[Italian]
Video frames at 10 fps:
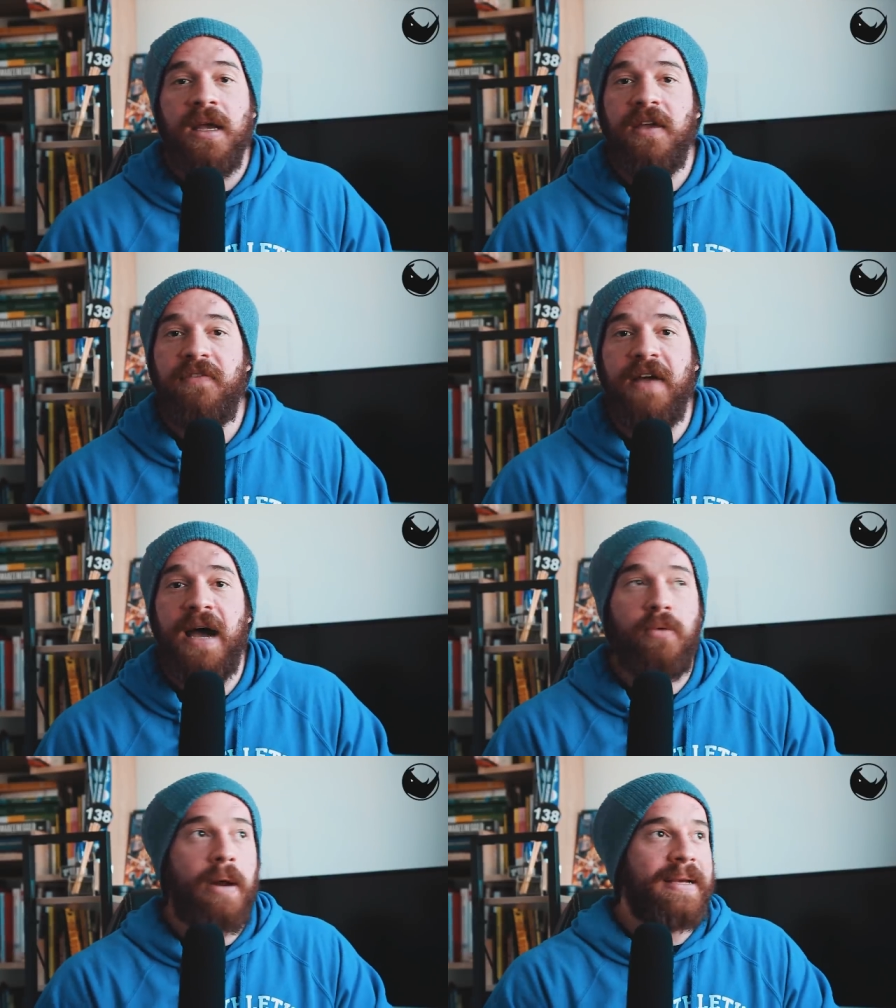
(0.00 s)
che
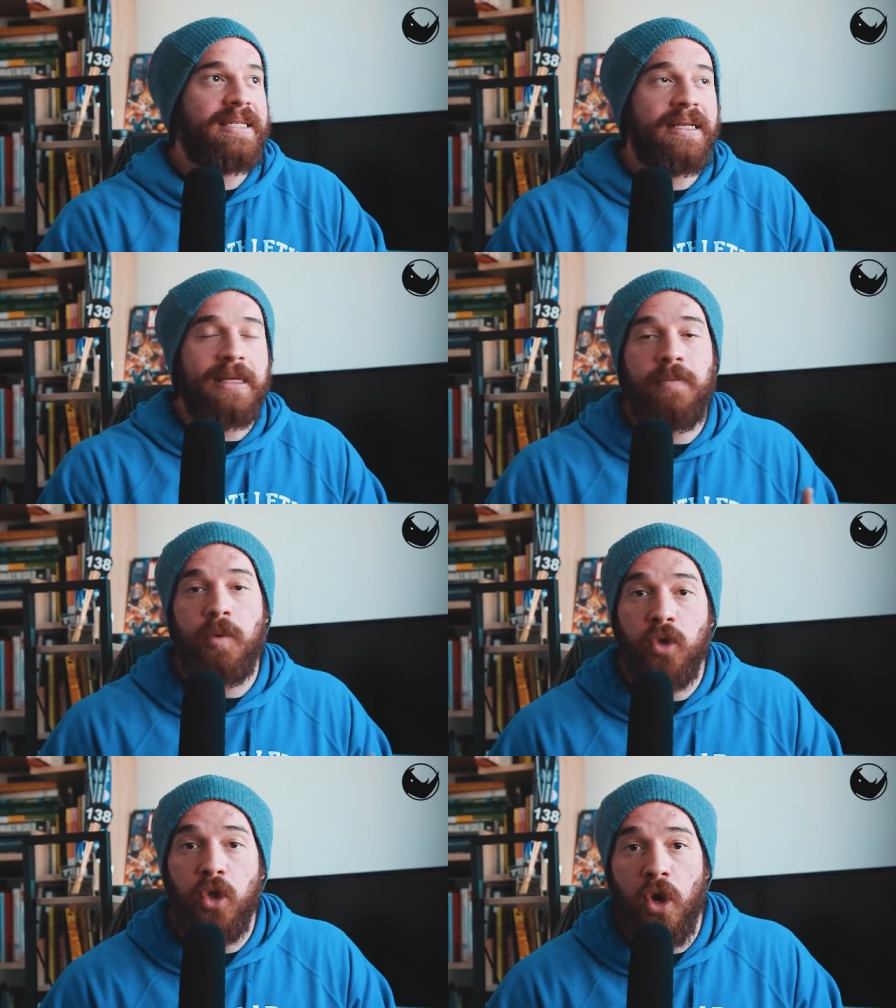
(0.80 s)
fa una passata di
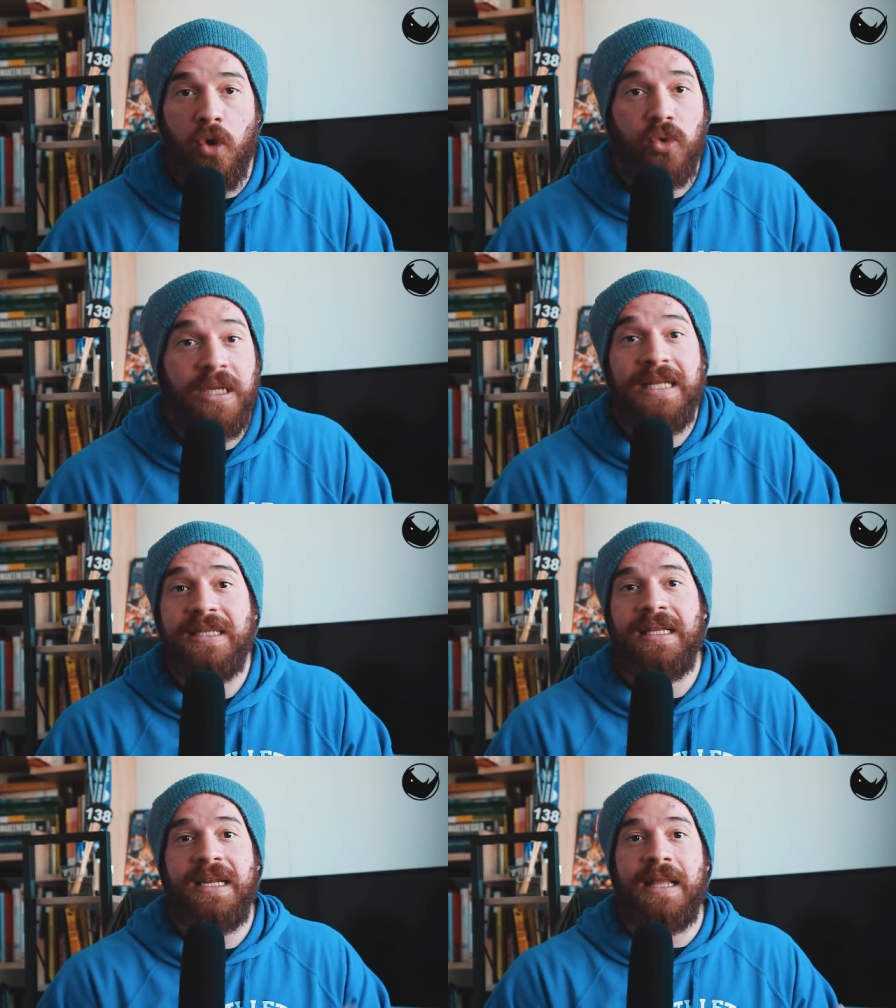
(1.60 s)
pomodoro
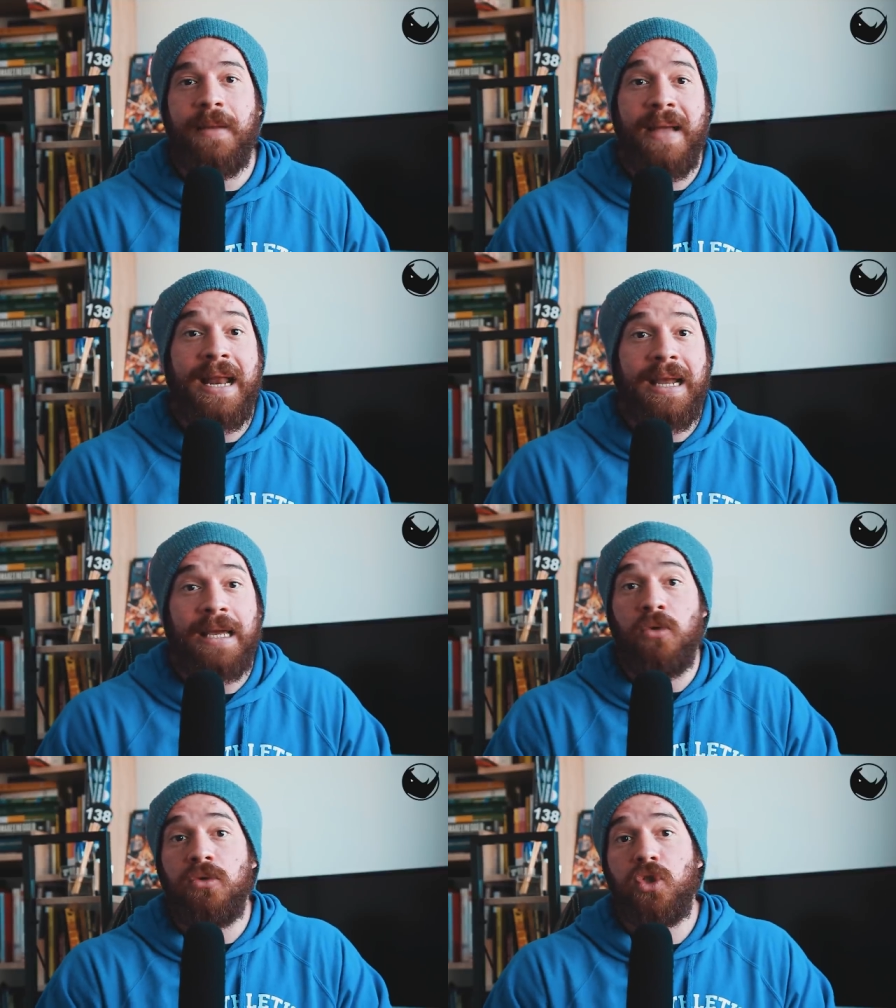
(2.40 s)
utilizza delle tabelle
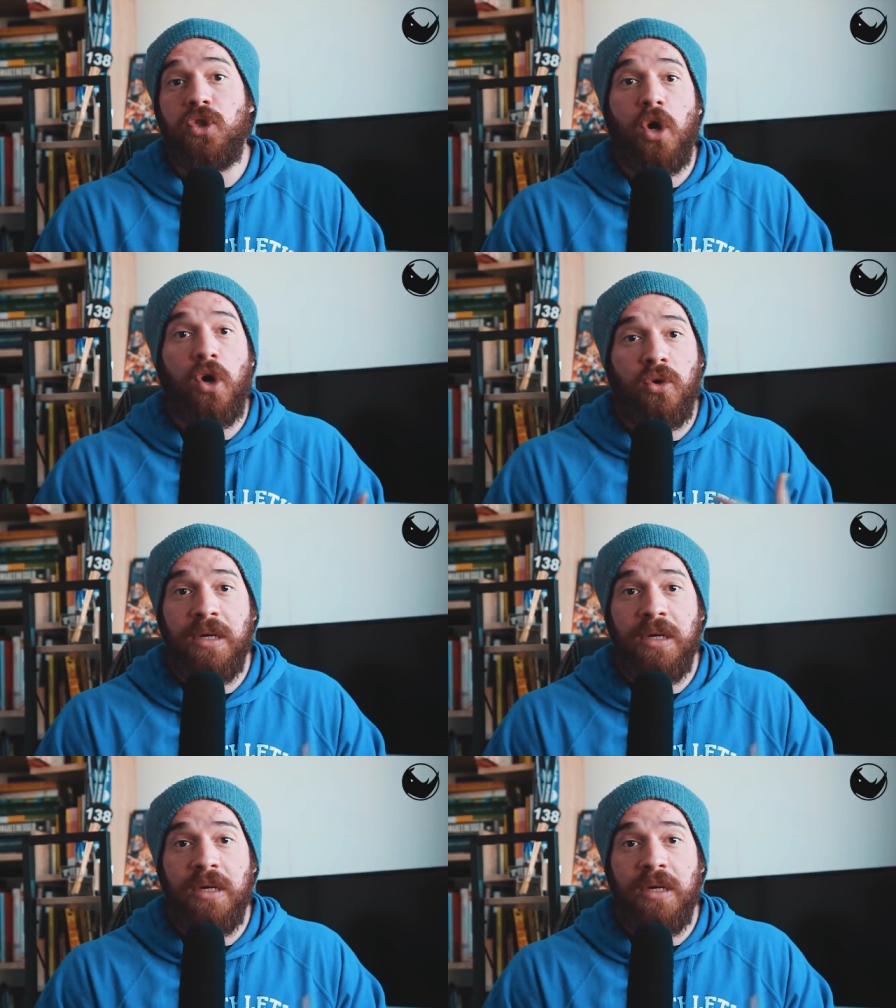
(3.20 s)
che non sono